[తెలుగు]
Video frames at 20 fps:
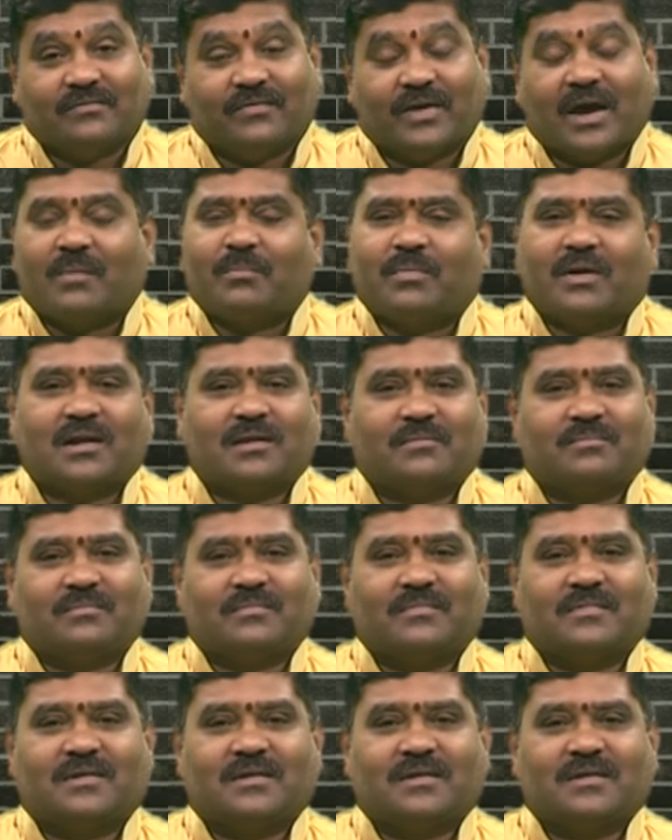వ్యాపారం
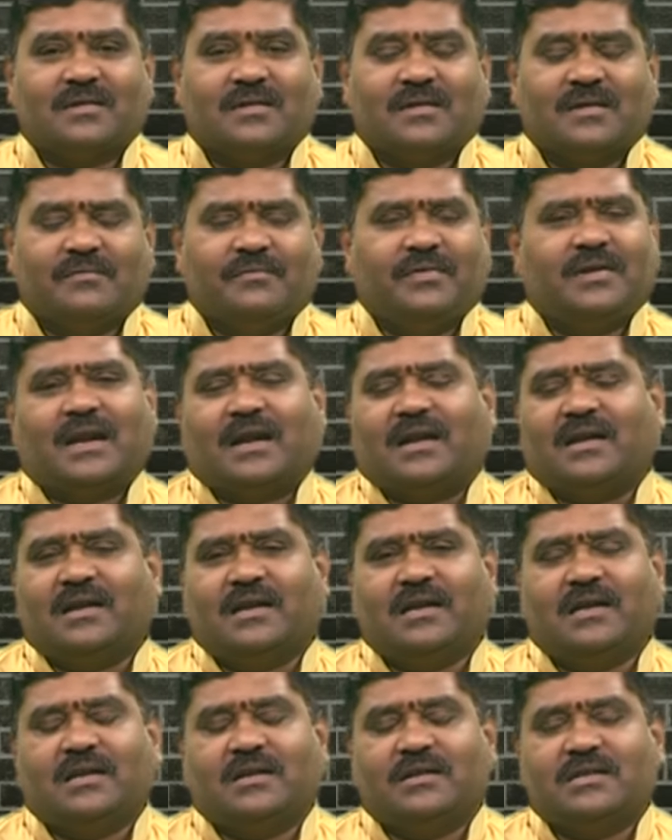
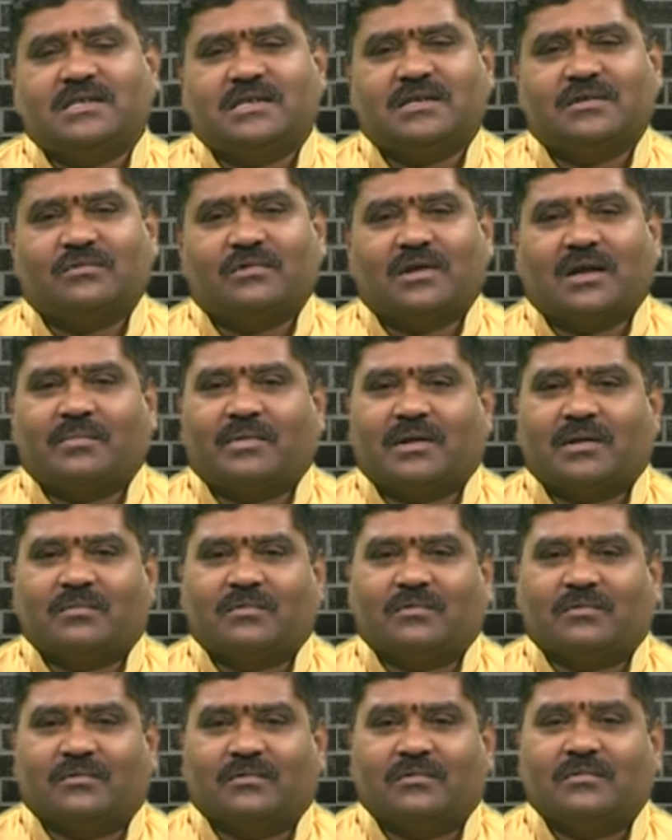వీటన్నింటి నుంచి కూడా మనము